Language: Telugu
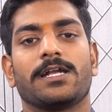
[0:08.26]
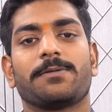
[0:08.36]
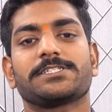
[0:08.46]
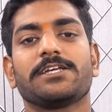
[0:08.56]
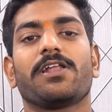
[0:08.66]

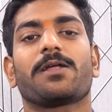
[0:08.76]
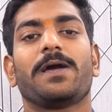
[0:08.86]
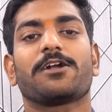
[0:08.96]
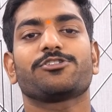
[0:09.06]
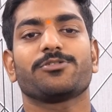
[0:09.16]
నమస్తే వెల్కమ్
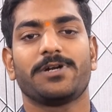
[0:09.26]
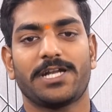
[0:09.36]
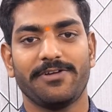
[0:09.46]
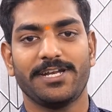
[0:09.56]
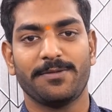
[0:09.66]
బ్యాక్ టు సుమన్
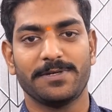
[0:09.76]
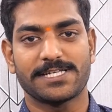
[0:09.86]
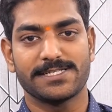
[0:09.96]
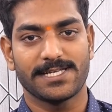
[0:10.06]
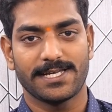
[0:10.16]
టీవీ నేను మీ
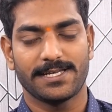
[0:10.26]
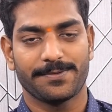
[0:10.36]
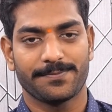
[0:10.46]
సంజయ్